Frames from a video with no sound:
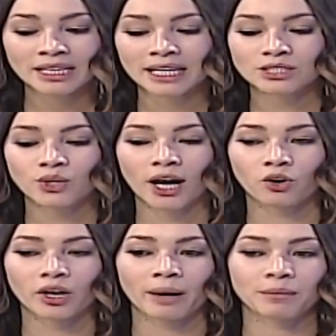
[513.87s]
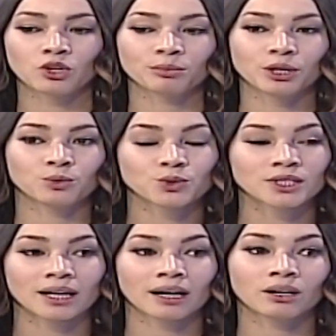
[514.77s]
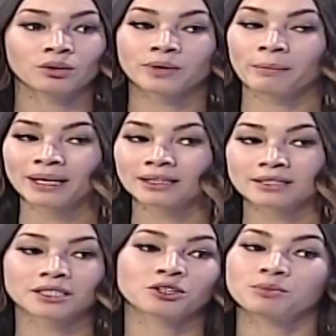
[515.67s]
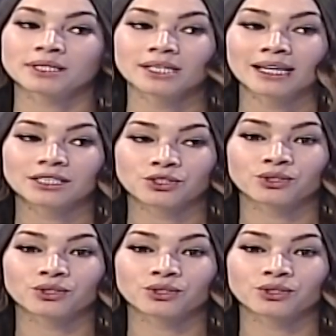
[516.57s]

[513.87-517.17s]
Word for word: que eso es algo que a mí no me gusta, obviamente, hacer con mis hijas.